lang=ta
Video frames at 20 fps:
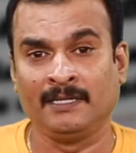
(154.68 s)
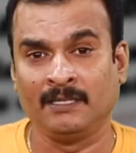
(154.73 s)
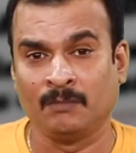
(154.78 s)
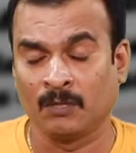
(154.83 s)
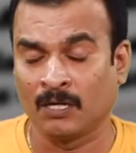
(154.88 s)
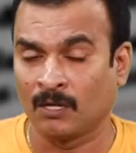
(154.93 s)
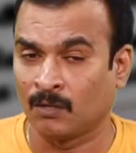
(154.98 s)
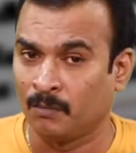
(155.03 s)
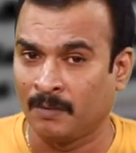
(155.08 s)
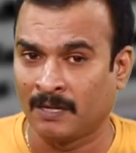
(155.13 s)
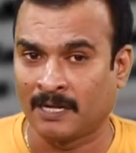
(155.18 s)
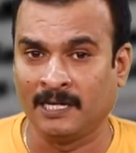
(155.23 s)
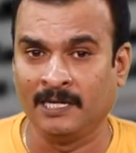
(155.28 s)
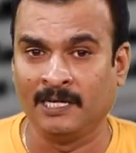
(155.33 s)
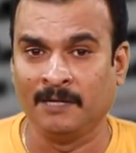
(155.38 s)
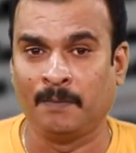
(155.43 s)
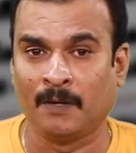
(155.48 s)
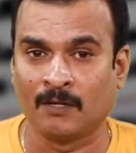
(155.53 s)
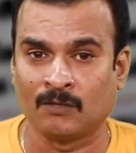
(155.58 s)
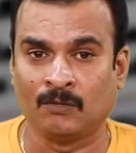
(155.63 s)
இந்த முறை ரொம்ப
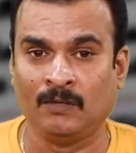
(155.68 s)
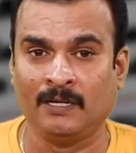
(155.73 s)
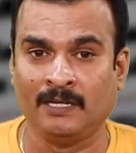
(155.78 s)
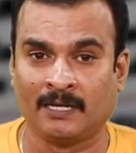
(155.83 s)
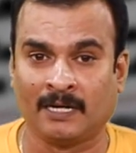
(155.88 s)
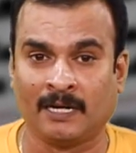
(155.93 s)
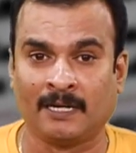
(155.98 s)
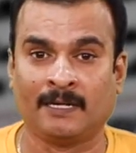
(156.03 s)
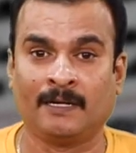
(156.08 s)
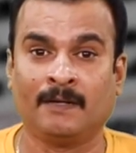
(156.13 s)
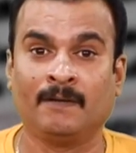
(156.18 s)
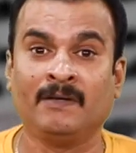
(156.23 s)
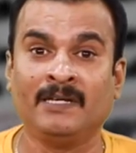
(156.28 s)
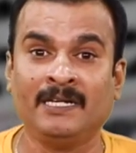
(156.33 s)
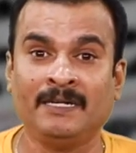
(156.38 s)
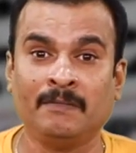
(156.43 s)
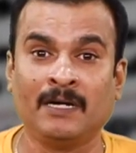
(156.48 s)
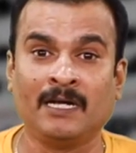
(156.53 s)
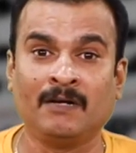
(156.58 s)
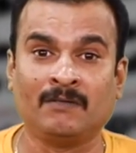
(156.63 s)
கண்டிப்பாக சொல்லியிருக்காரு
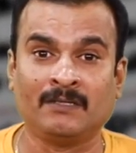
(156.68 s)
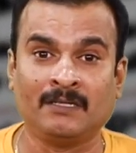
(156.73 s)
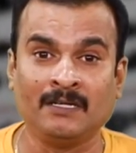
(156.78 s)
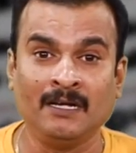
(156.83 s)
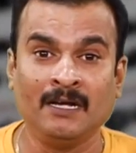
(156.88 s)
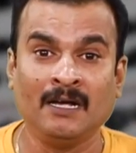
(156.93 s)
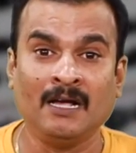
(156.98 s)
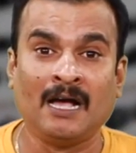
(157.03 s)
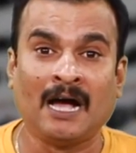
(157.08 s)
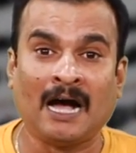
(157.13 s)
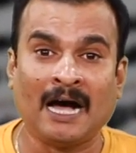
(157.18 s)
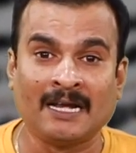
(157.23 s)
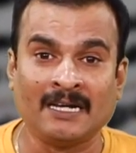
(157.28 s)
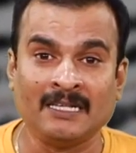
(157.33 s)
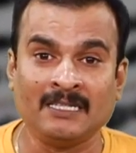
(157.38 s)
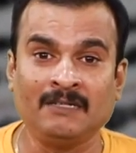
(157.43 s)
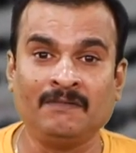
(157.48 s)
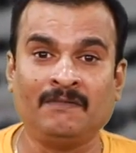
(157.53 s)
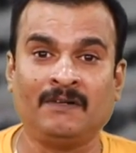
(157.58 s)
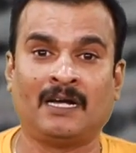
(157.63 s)
இனிமேல் வந்து
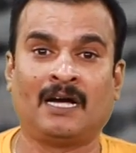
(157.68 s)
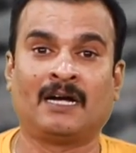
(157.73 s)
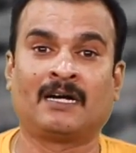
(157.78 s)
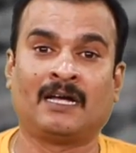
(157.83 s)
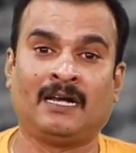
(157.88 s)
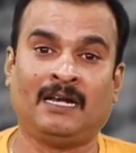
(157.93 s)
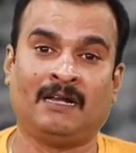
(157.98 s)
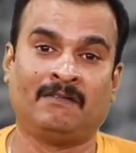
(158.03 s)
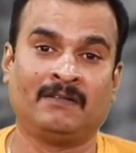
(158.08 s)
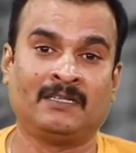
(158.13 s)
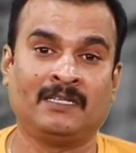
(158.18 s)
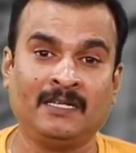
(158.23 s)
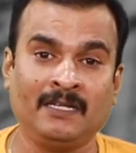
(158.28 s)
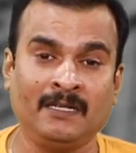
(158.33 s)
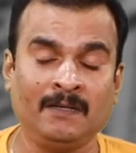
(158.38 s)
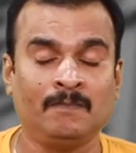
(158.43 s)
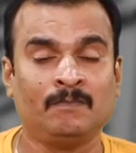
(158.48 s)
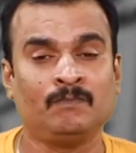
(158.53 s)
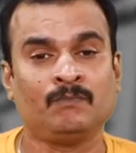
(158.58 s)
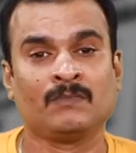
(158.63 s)
அரசு விழாக்களில் வந்து
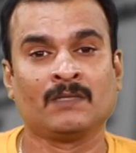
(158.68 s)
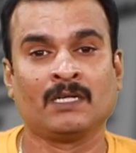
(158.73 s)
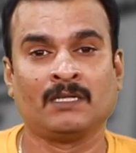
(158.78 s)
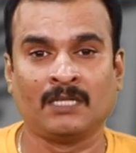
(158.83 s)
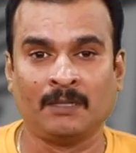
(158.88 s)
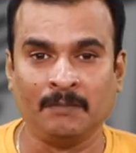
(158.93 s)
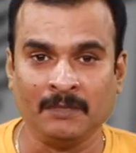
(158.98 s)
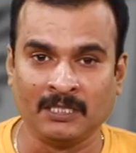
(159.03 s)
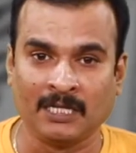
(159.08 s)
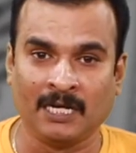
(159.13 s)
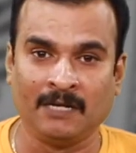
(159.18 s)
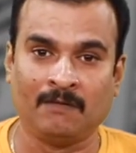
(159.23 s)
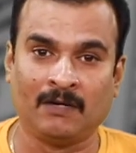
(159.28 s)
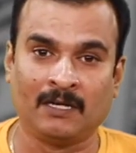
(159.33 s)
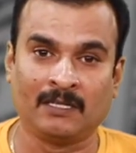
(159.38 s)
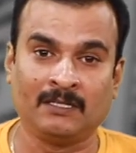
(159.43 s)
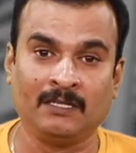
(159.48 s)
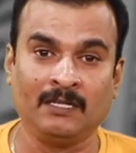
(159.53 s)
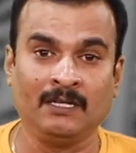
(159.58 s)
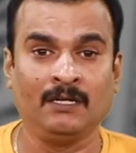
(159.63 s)
தமிழ்தாய்
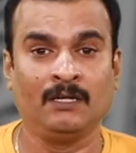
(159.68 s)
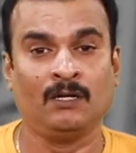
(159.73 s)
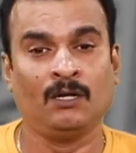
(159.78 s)
வாழ்த்து